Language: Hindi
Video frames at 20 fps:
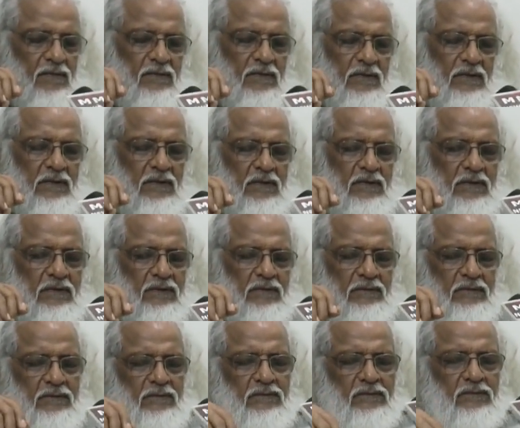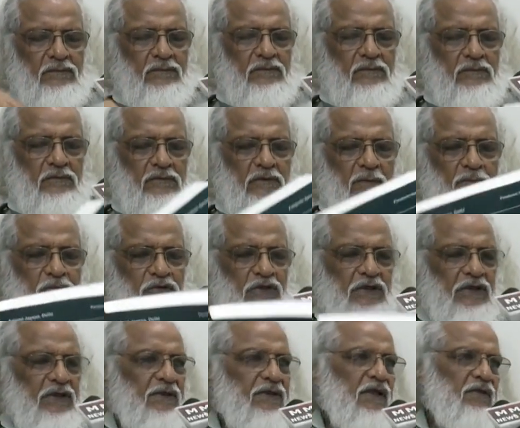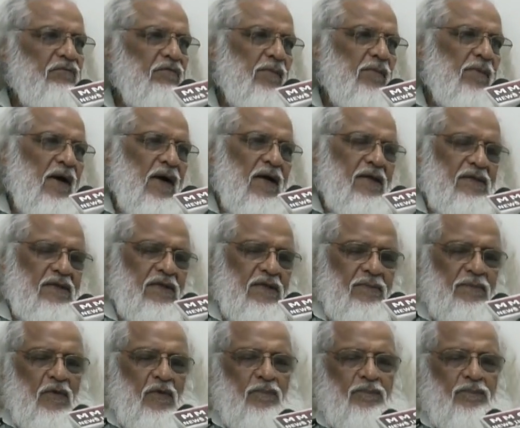आ, जब से ये वबा आई है